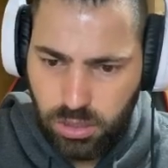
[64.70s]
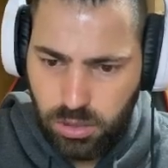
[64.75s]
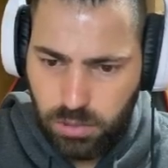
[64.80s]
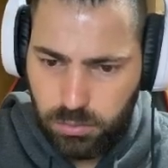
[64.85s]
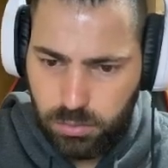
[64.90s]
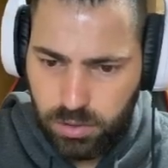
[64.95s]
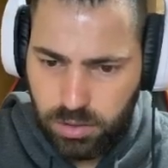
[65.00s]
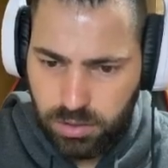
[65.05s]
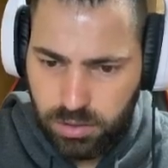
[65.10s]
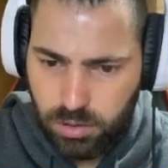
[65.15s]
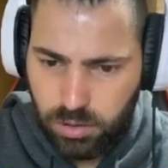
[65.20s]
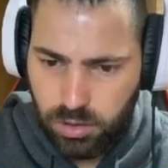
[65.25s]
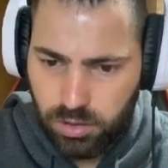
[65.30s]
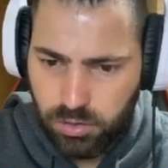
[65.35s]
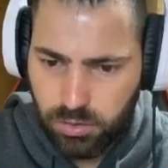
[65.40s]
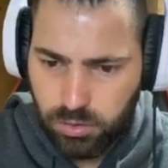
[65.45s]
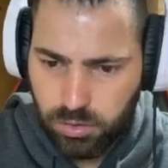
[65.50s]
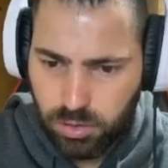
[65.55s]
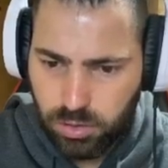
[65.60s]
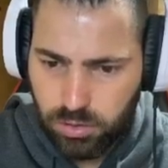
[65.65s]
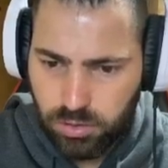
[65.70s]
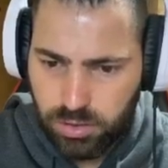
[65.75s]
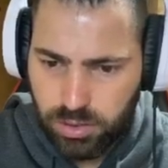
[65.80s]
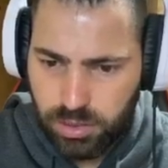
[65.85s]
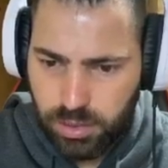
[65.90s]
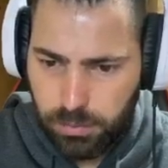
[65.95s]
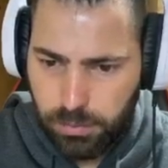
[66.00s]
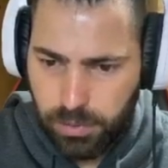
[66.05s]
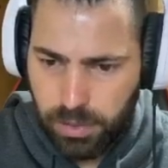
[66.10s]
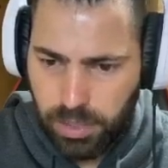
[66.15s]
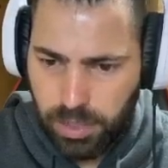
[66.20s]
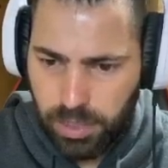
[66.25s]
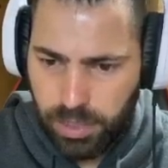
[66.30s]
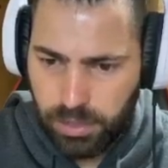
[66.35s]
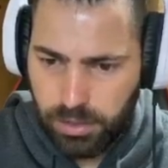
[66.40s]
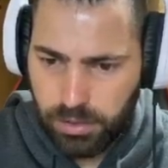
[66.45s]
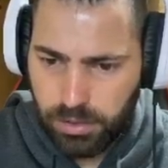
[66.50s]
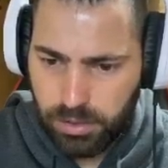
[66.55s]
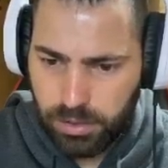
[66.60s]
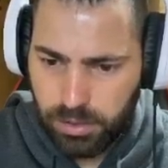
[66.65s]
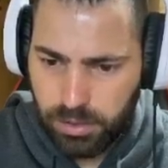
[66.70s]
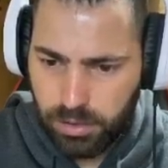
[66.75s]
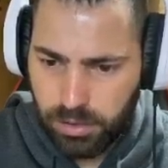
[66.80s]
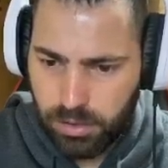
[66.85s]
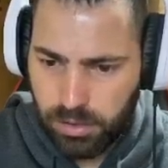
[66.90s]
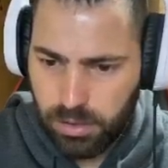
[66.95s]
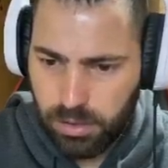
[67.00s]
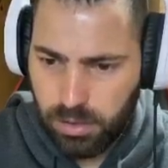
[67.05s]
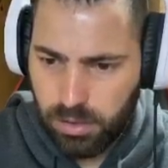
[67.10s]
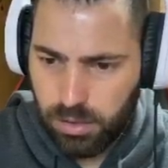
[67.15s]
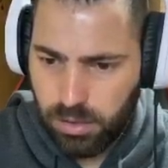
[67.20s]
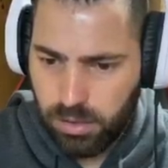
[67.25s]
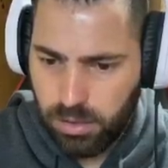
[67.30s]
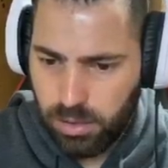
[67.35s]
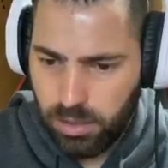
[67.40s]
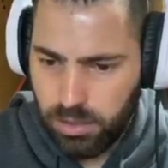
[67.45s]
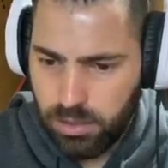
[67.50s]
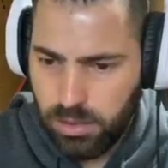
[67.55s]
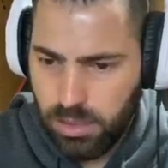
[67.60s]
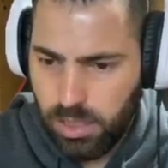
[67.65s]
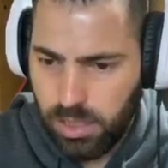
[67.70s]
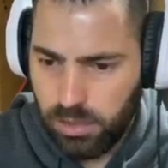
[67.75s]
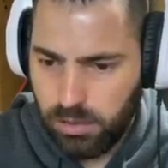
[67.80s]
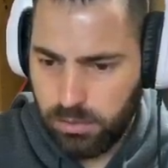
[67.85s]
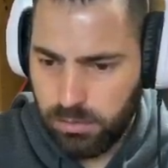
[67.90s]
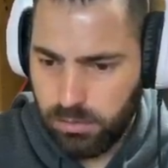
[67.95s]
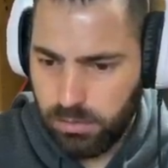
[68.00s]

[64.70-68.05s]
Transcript: Porque senão eles vão só nos atrapalhar. Eita.